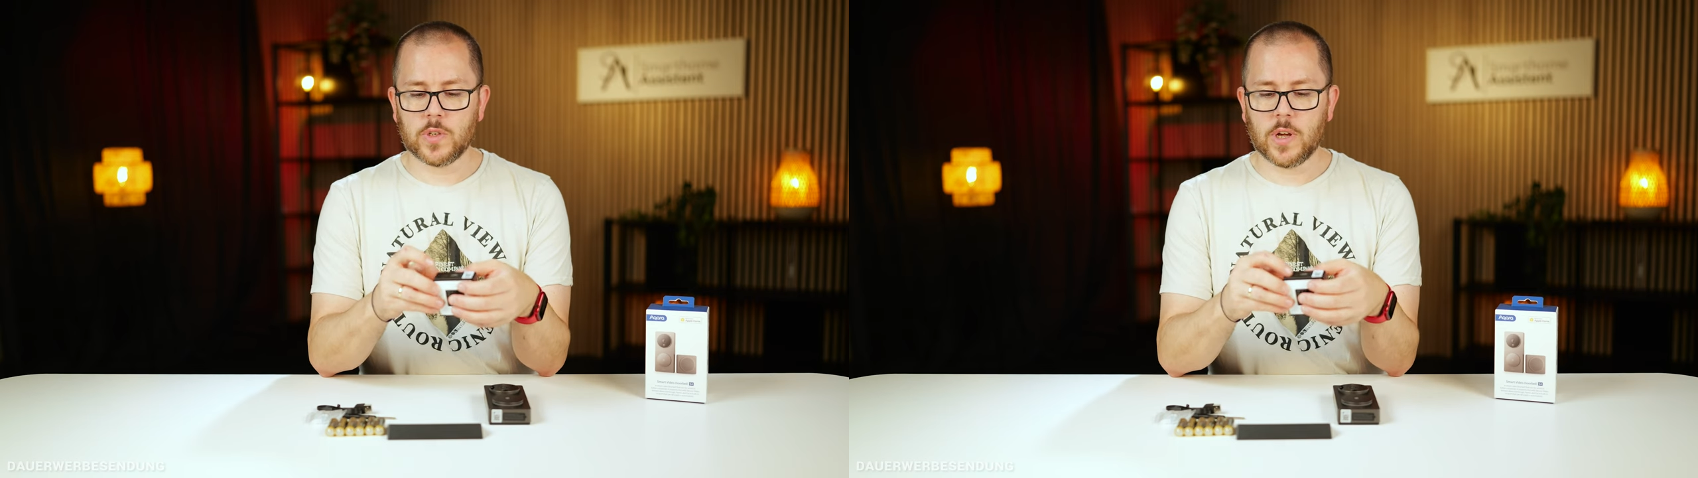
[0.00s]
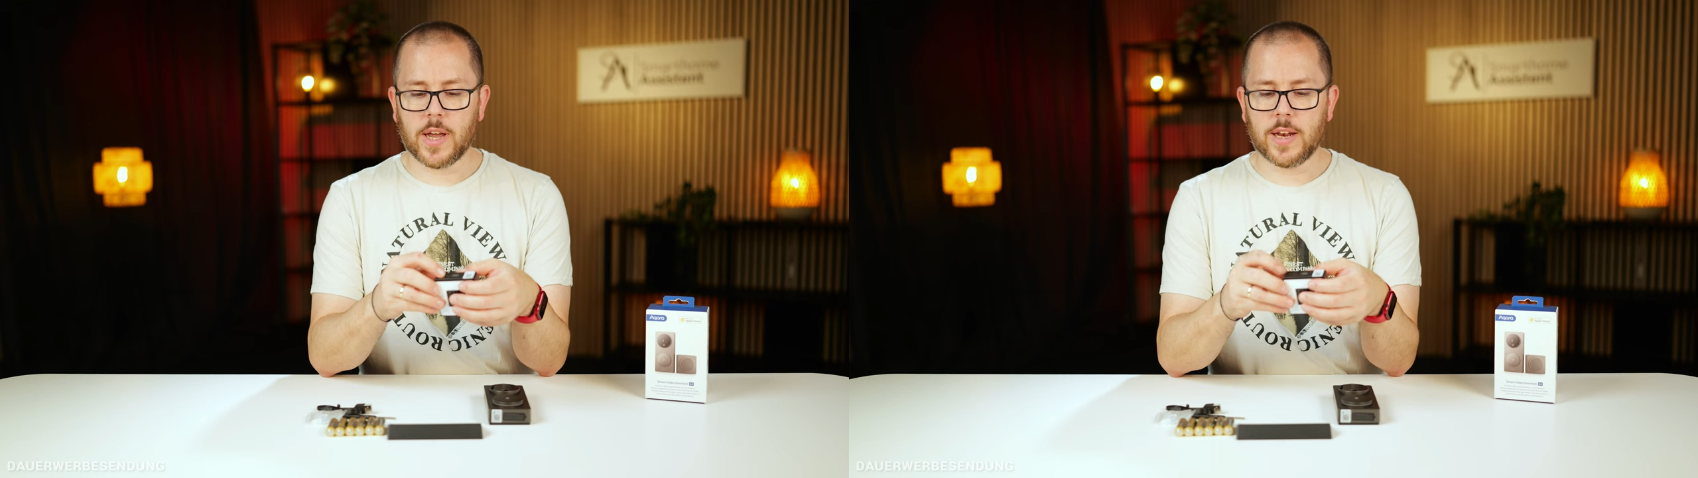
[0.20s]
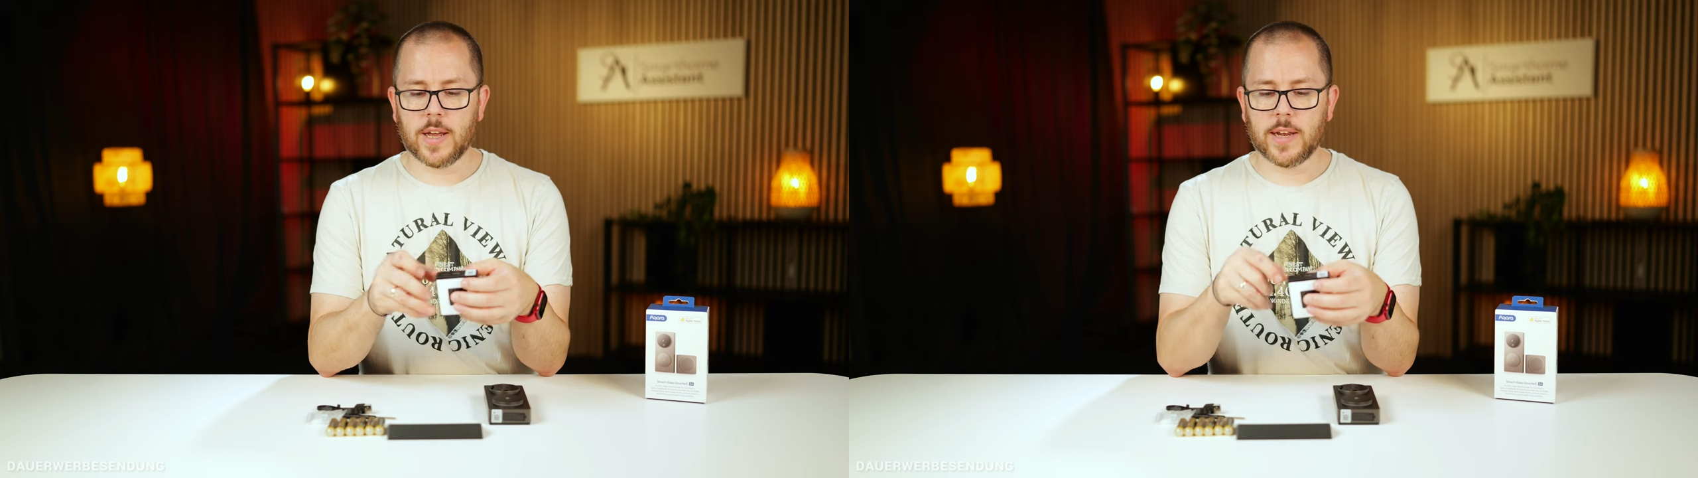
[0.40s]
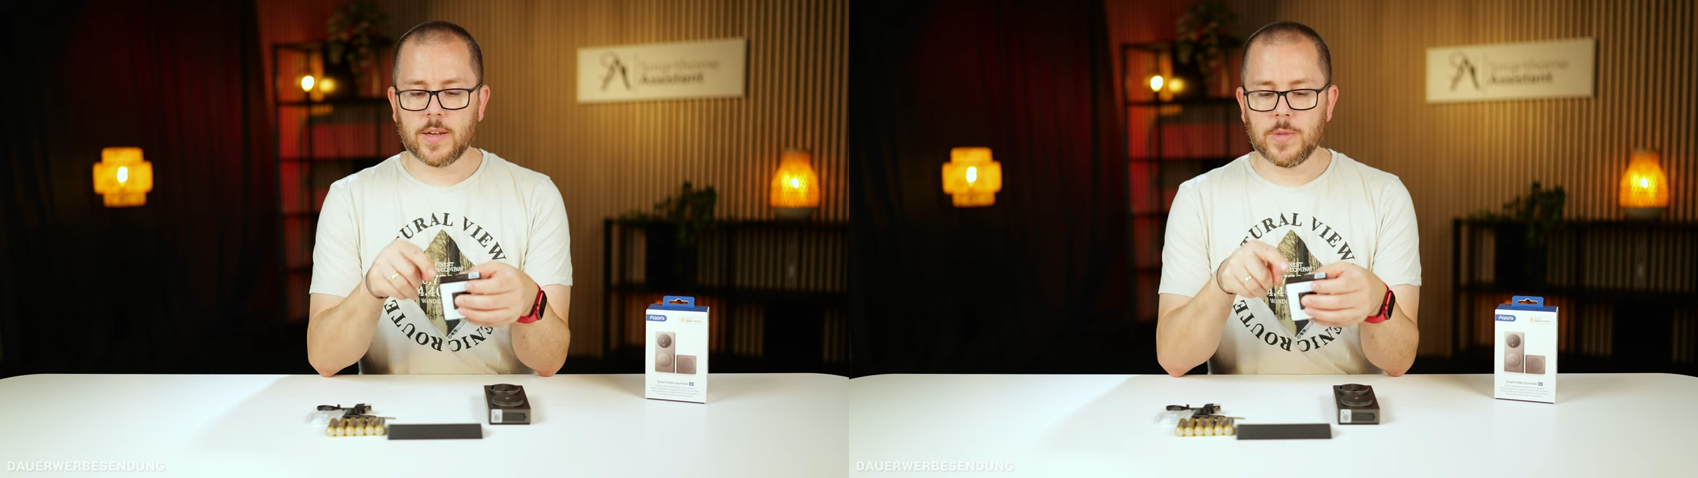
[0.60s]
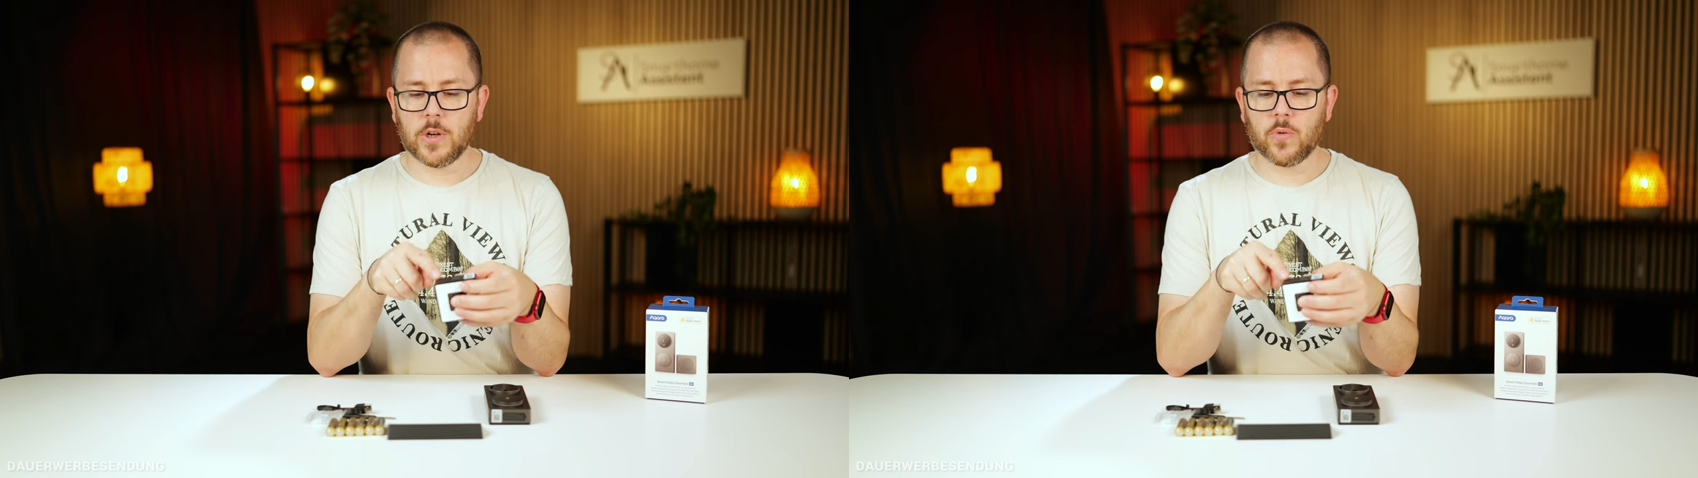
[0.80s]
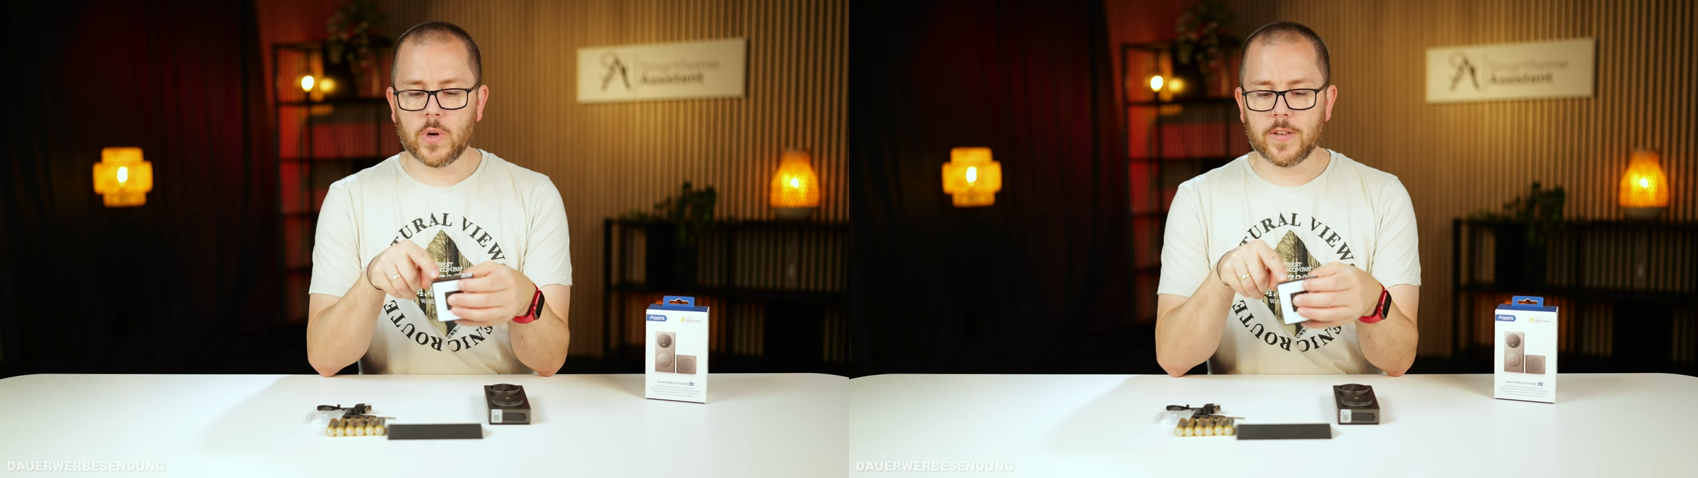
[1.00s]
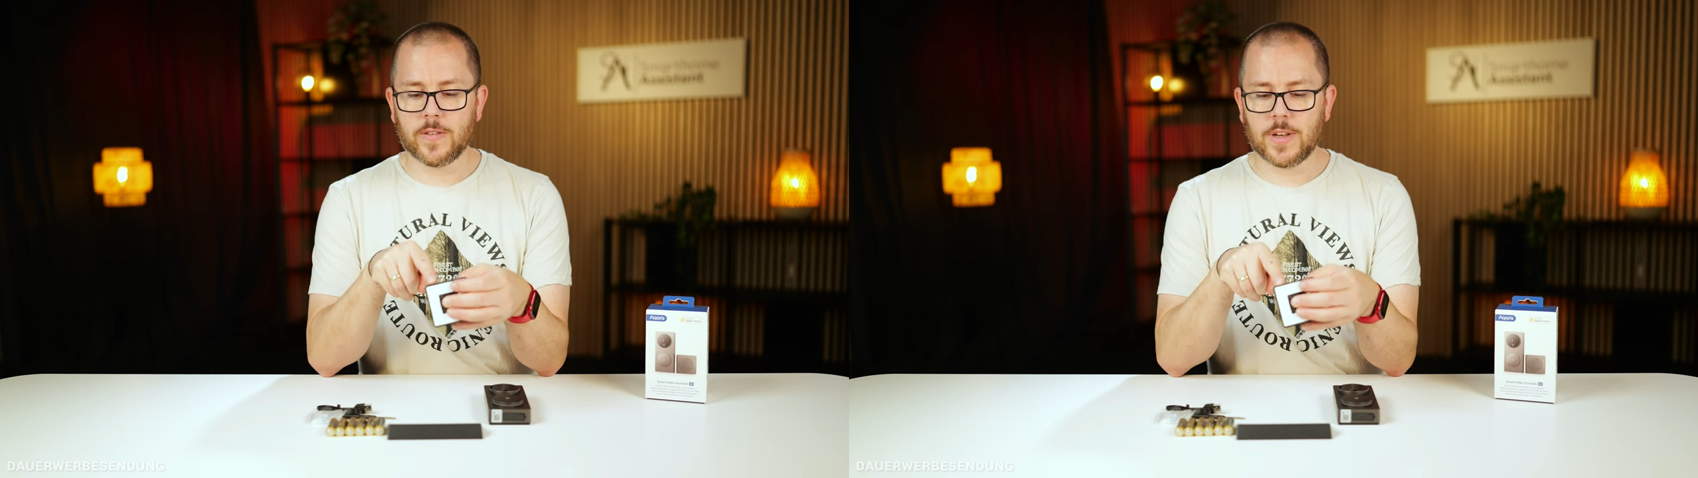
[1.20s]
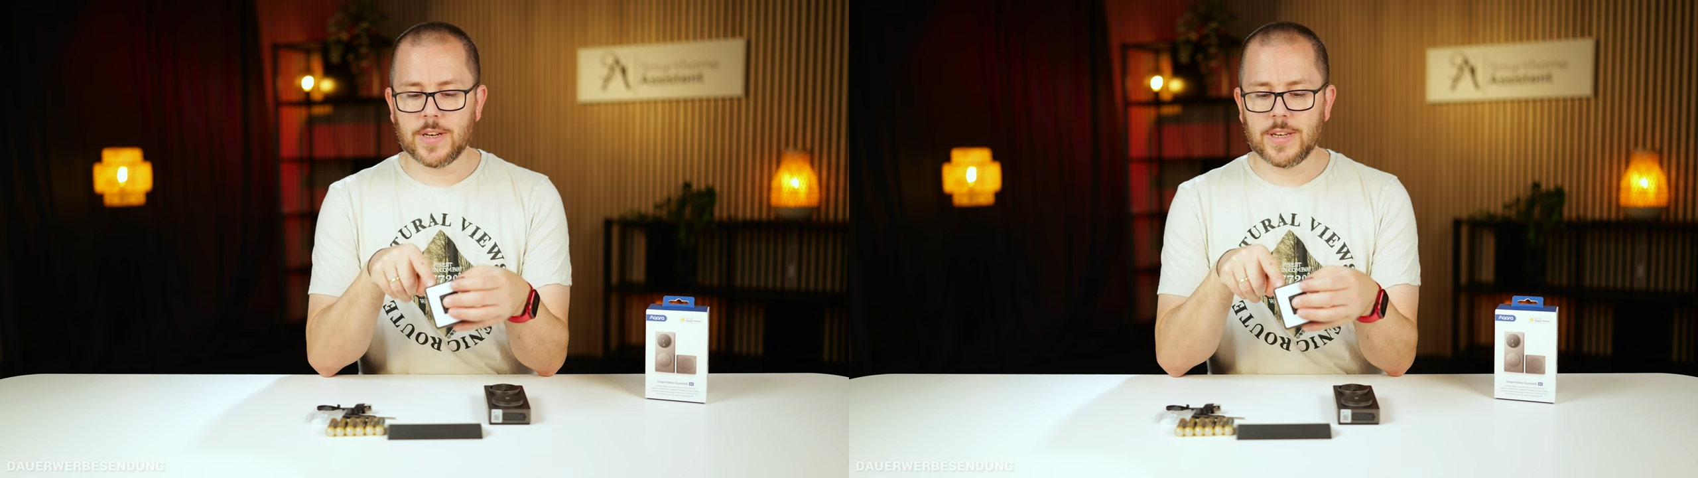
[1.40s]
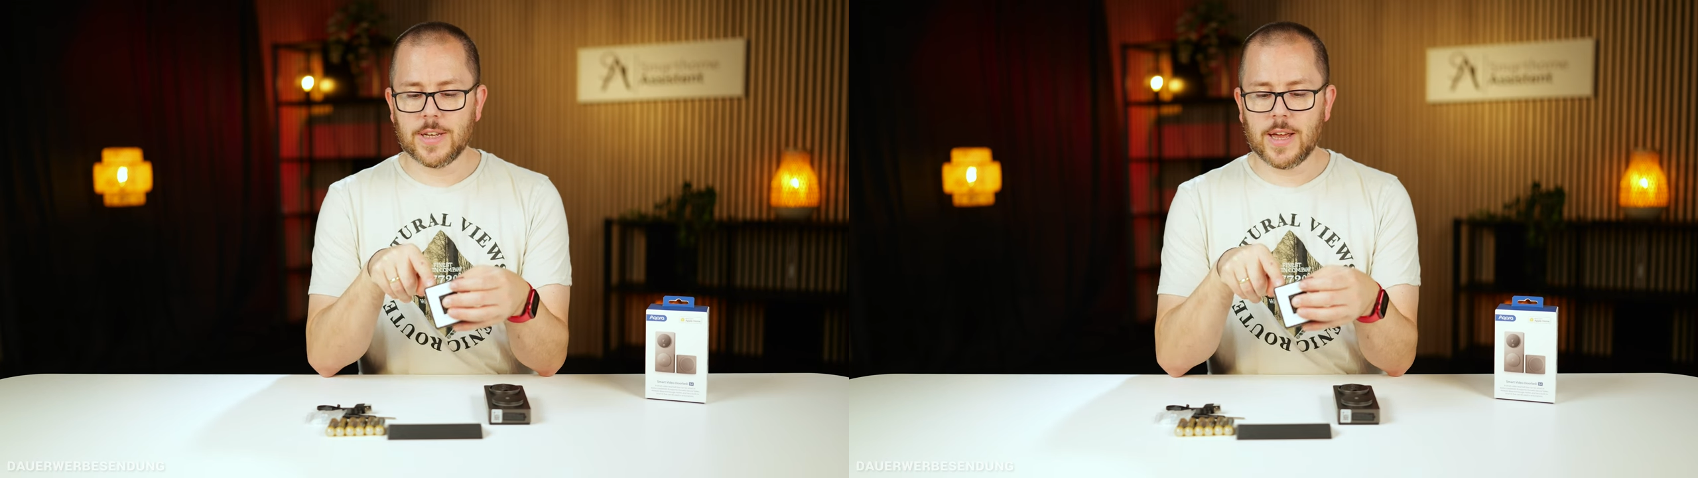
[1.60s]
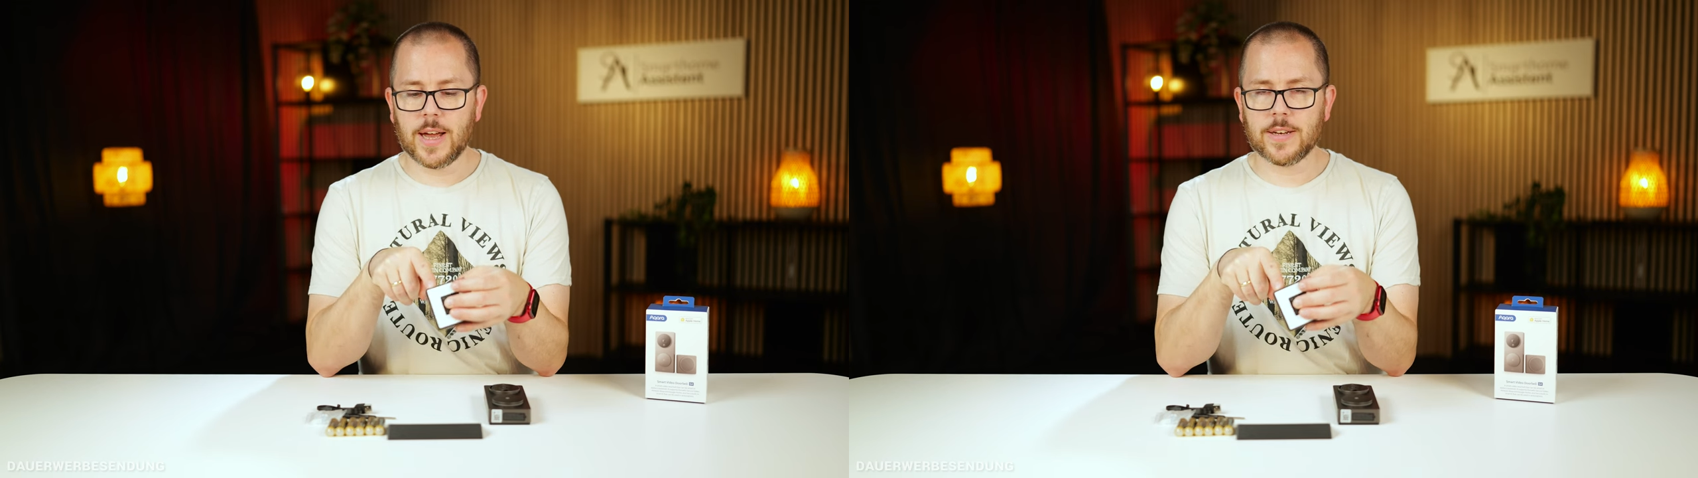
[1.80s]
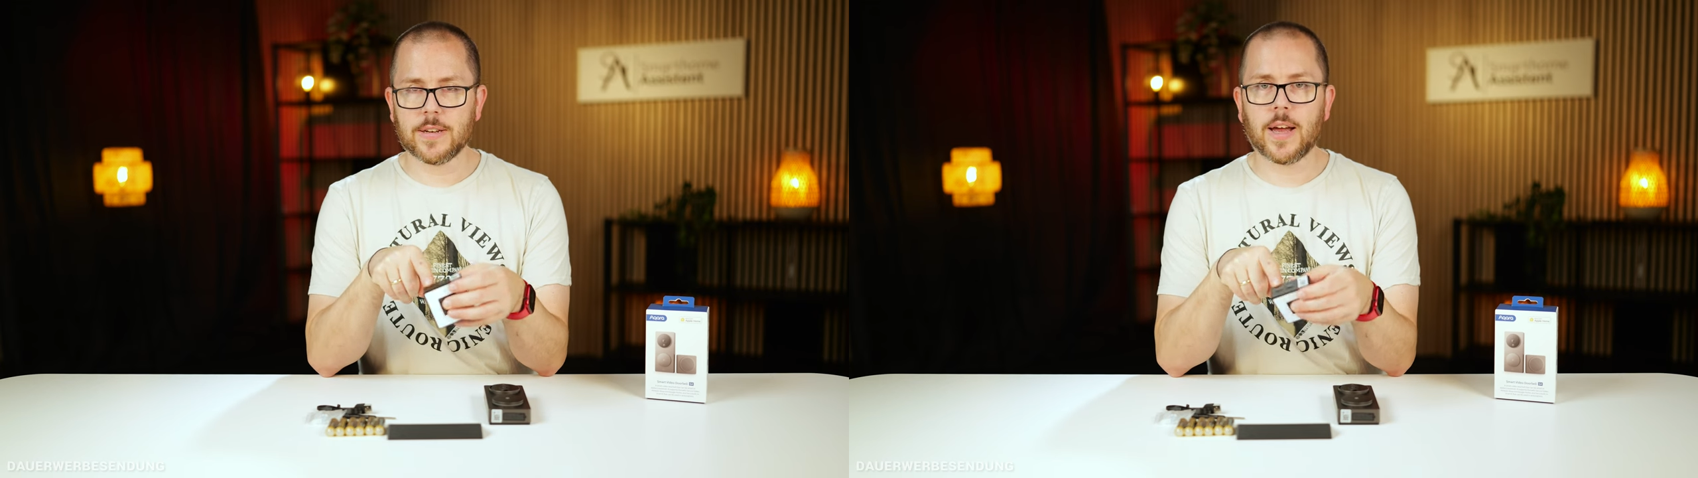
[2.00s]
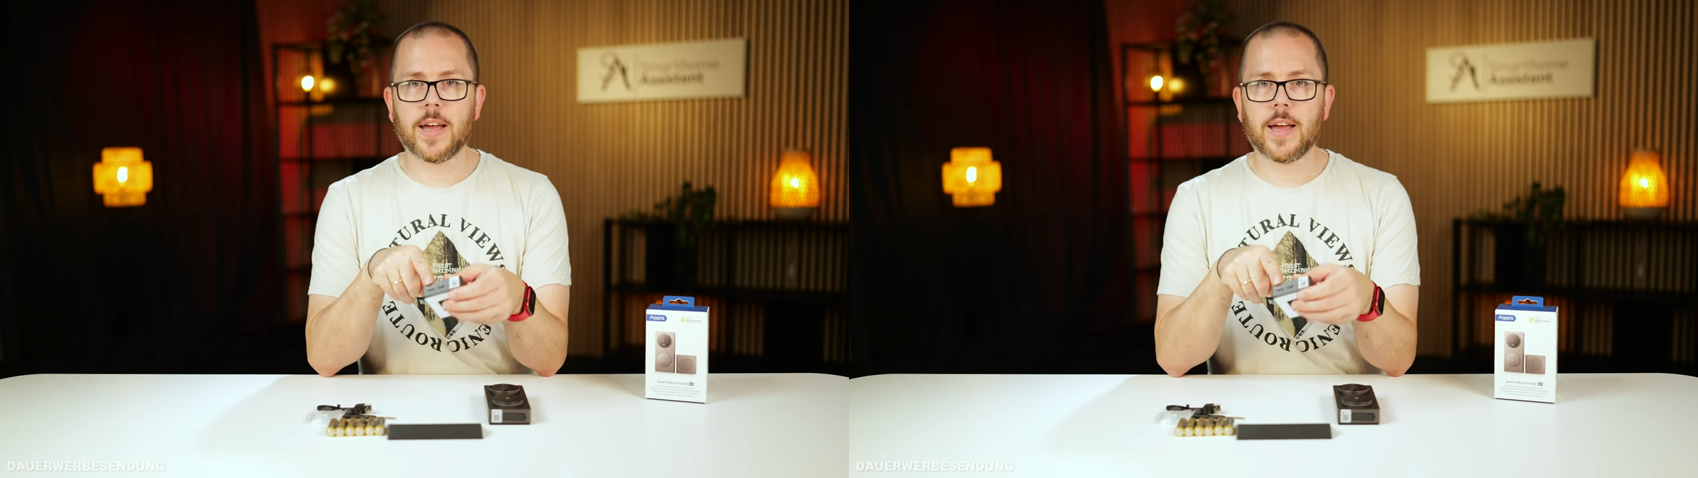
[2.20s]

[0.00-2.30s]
Hier kann eine MicroSD-Karte